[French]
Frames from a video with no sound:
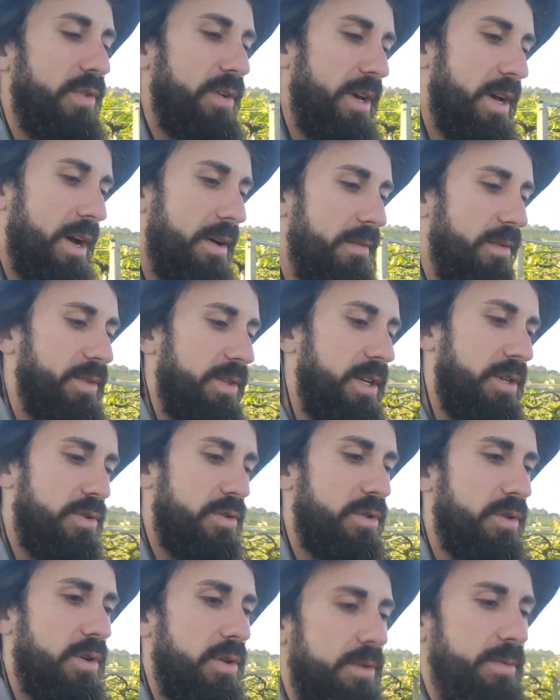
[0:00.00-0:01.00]
vais avancer
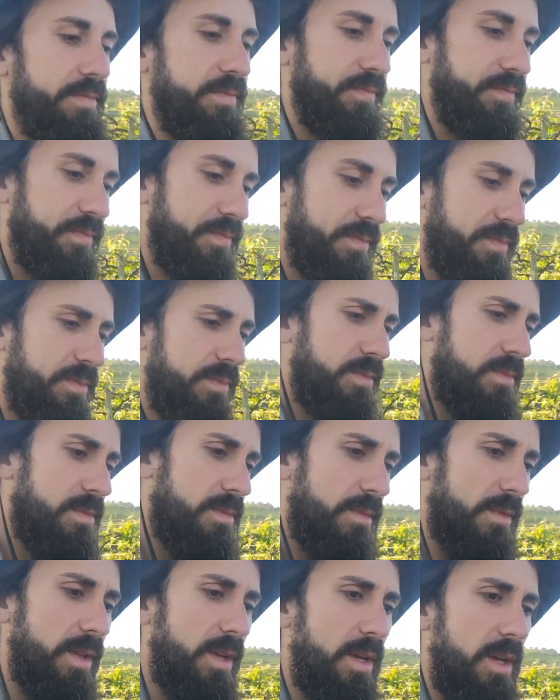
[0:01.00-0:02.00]

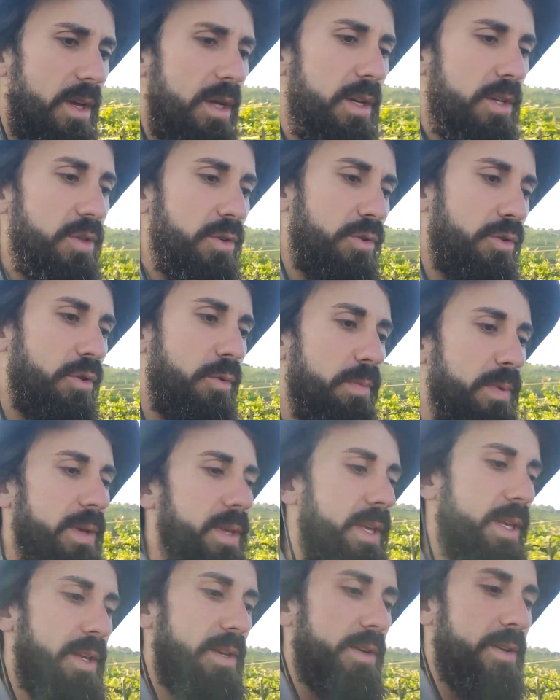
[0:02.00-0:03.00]
jusqu'au
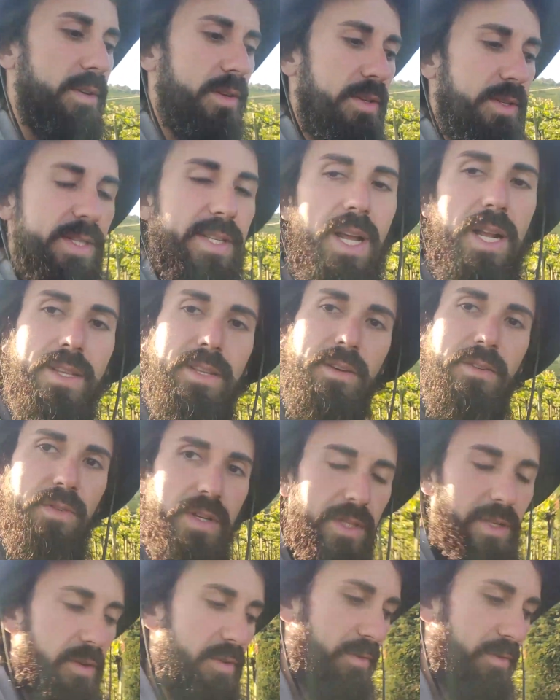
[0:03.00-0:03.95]
pays euh, celte en fait.